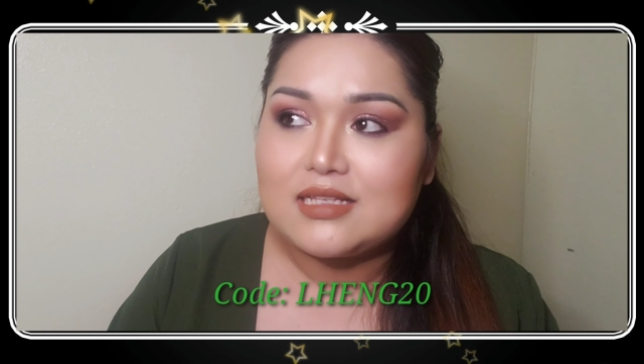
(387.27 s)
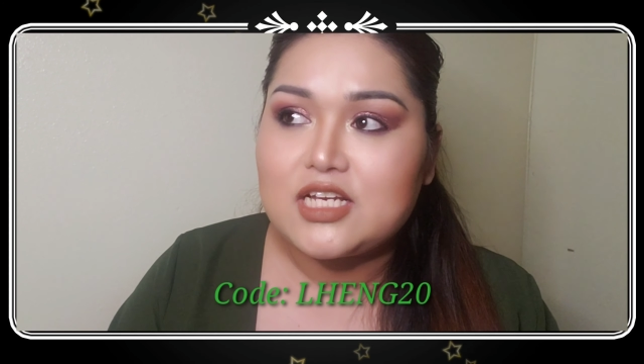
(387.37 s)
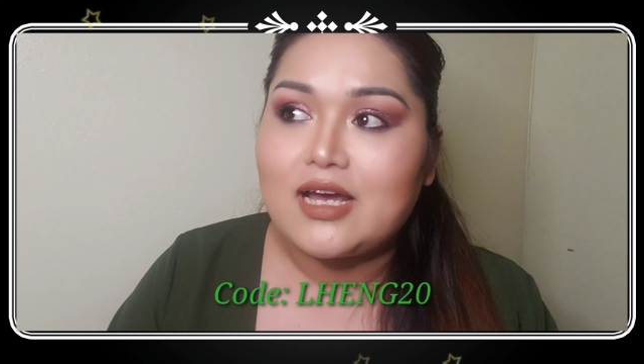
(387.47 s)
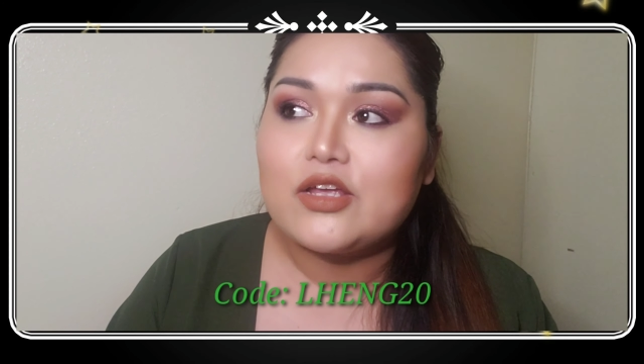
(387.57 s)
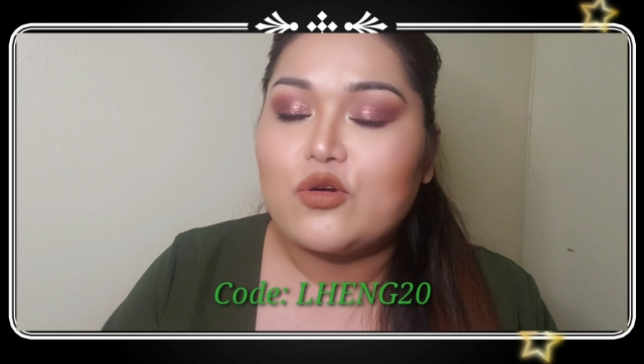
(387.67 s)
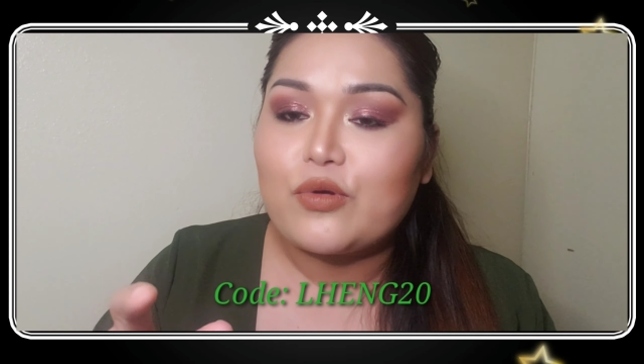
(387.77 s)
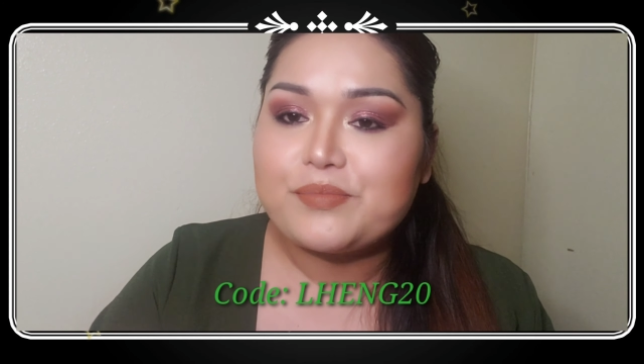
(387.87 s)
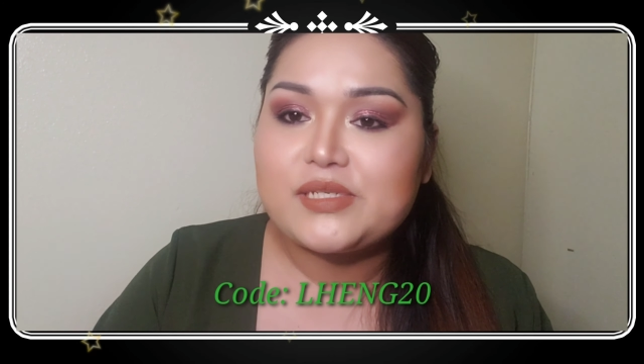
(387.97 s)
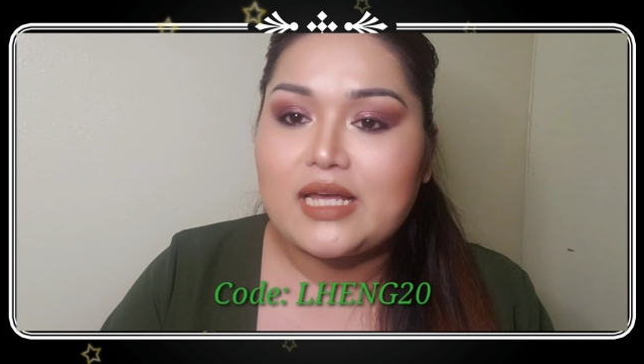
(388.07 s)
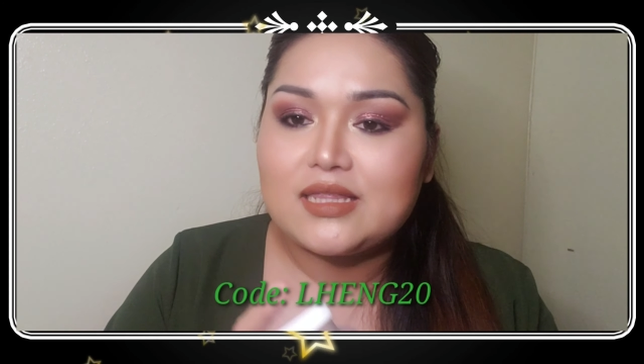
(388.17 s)
tsaka yung
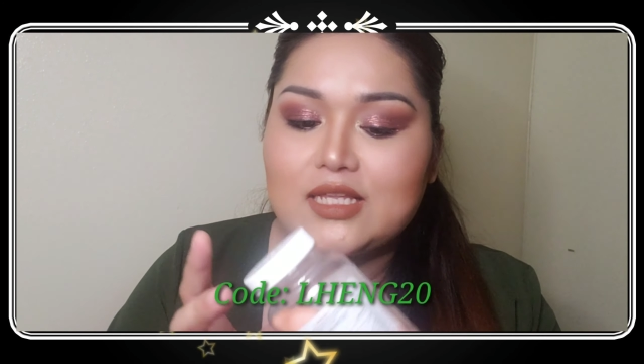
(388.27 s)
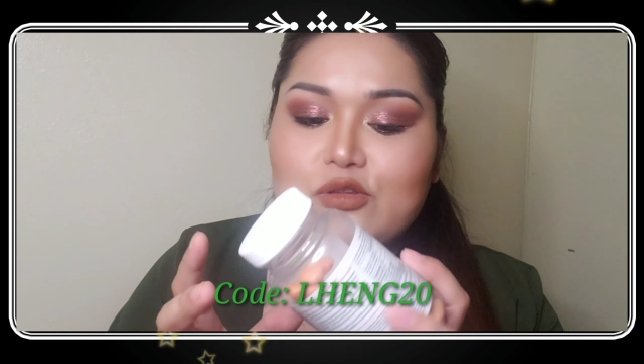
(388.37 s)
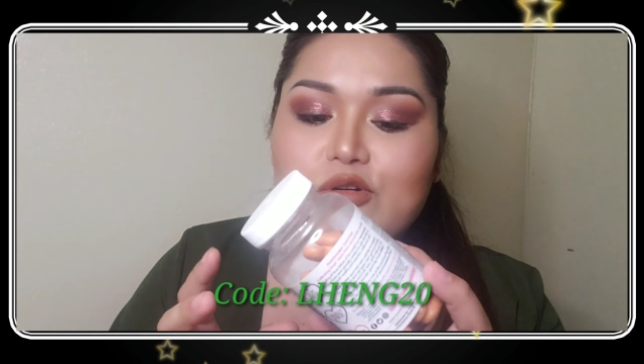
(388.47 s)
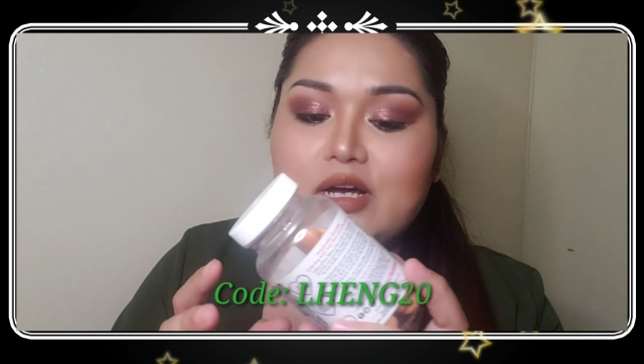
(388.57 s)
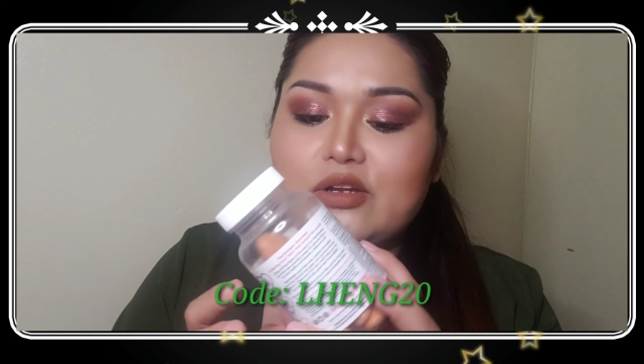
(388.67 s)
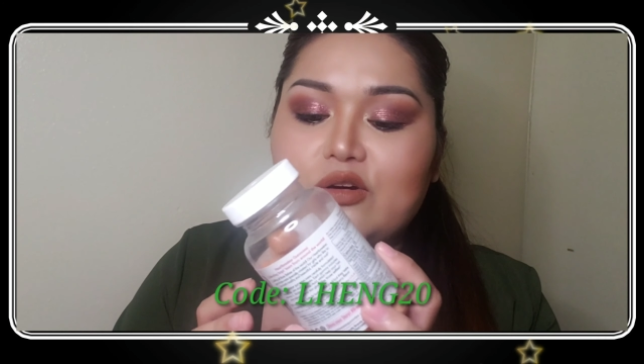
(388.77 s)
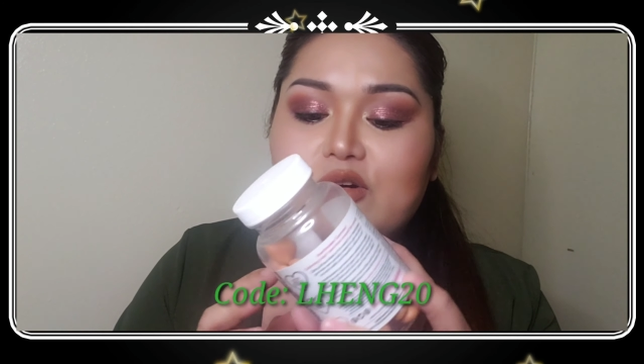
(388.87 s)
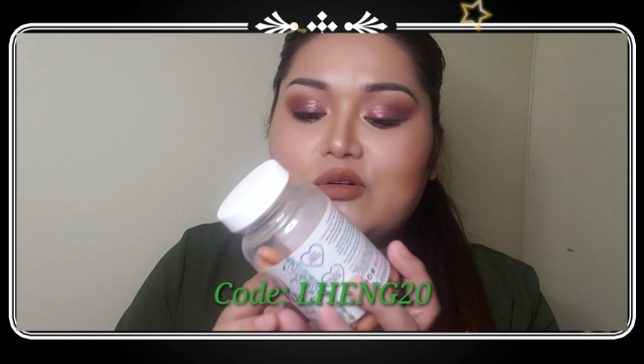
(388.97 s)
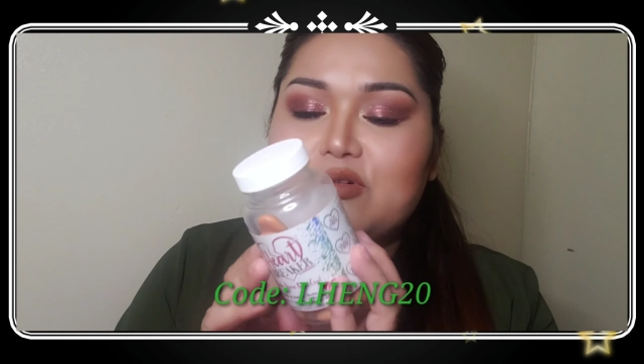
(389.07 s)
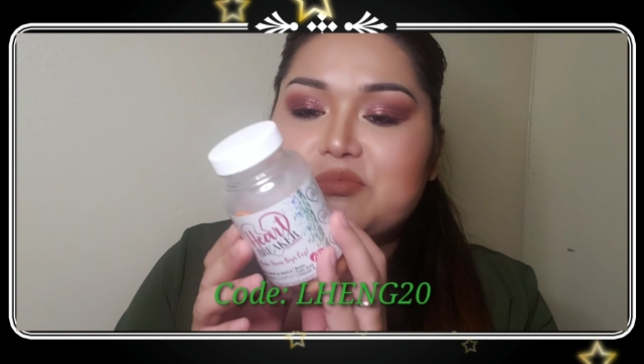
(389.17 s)
website nitong ano,
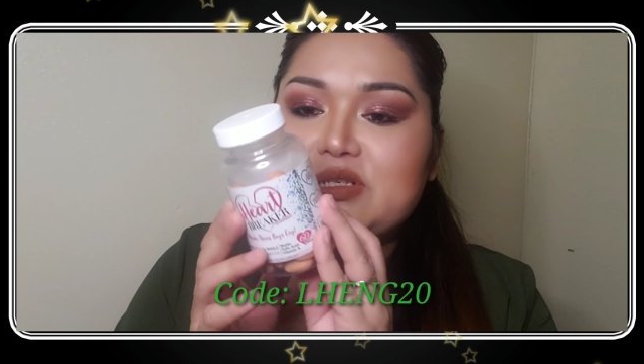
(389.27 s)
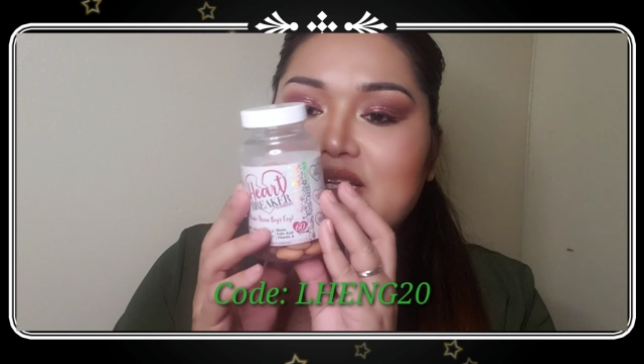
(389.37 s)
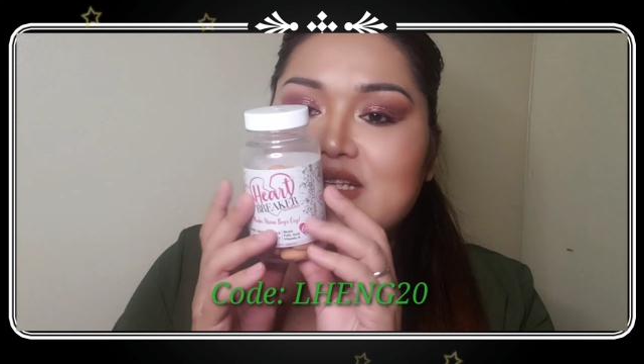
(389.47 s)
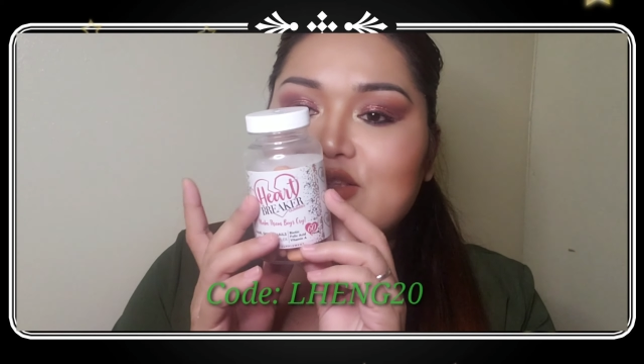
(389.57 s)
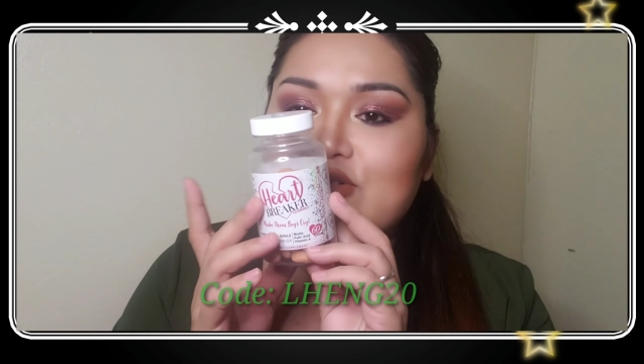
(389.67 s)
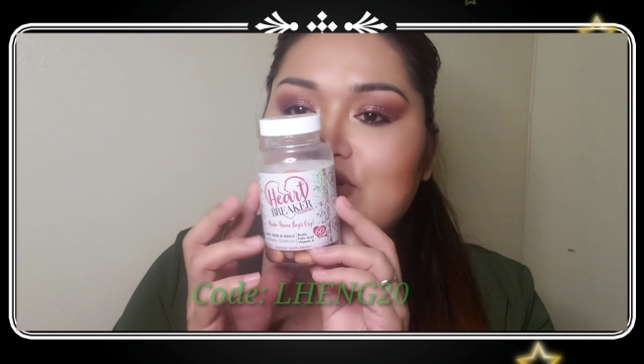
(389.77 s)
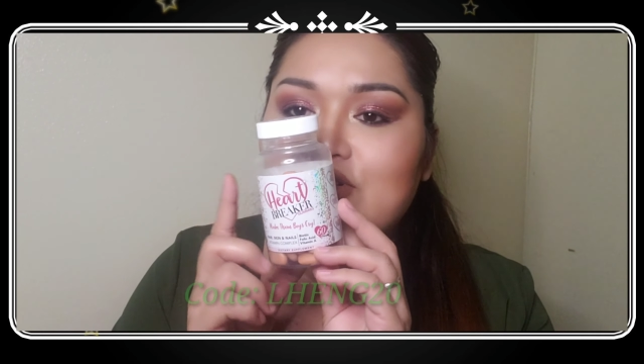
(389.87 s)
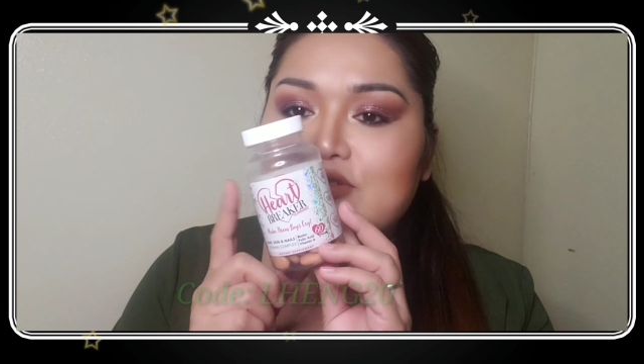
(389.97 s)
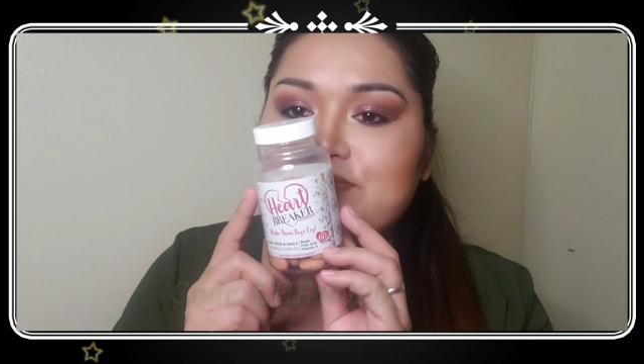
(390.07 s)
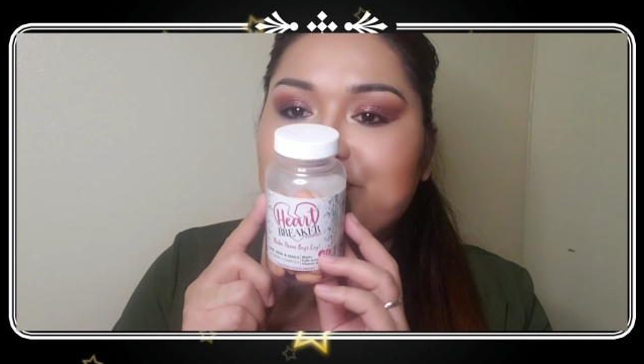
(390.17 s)
website
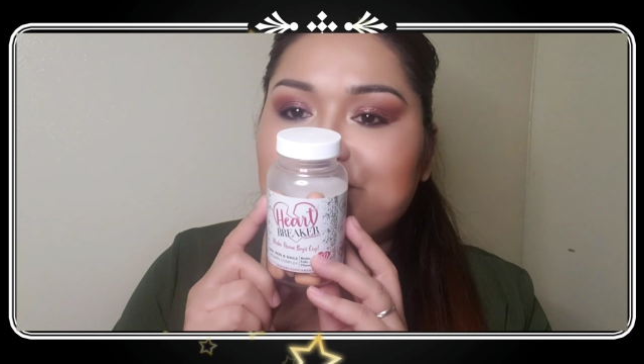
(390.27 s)
nitong